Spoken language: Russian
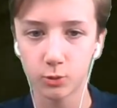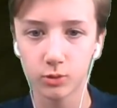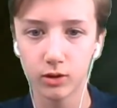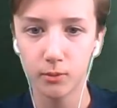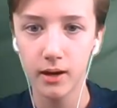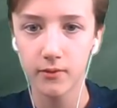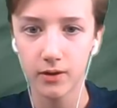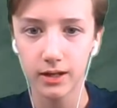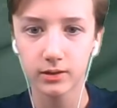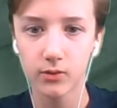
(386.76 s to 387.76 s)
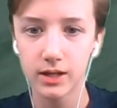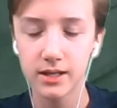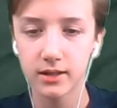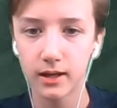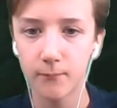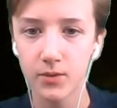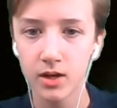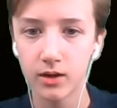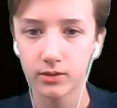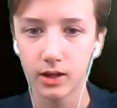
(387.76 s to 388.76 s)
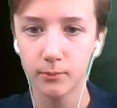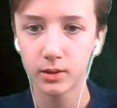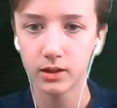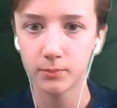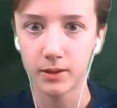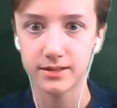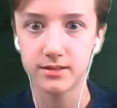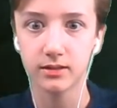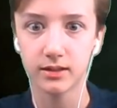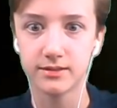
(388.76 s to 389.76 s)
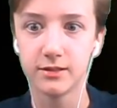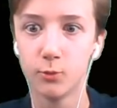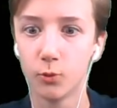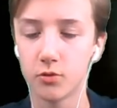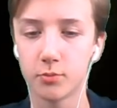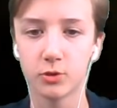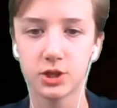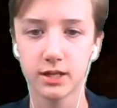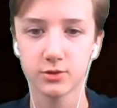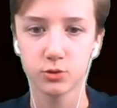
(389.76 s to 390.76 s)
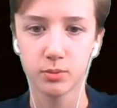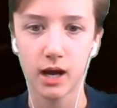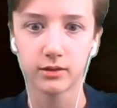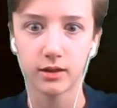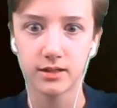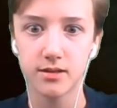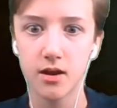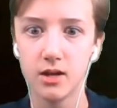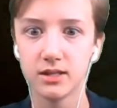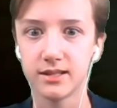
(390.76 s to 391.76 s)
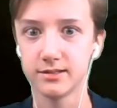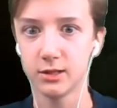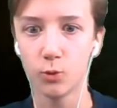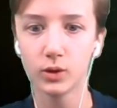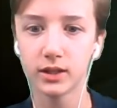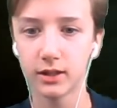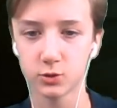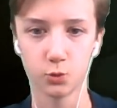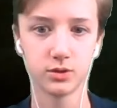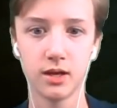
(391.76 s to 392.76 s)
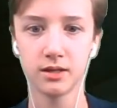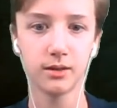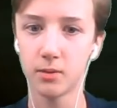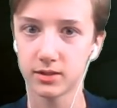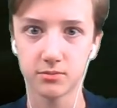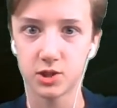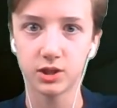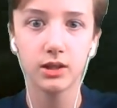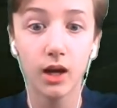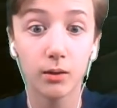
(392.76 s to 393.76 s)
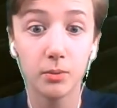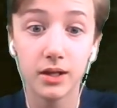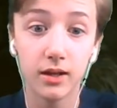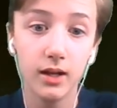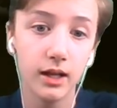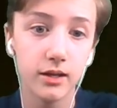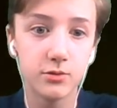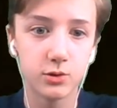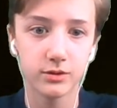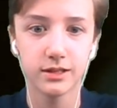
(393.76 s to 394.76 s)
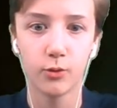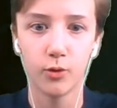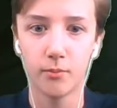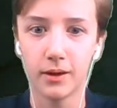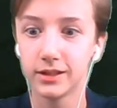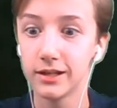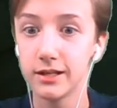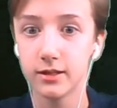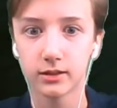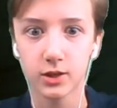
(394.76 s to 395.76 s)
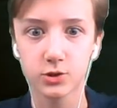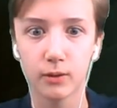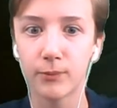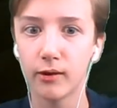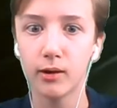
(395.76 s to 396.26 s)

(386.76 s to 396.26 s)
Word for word: голубая, фиолетовая линия. Нам надо пойти на зеленую, получается, чтобы как-то найти те зеленые насосы. Они там и освещены так были, и все остальное по этой линии. Так что давай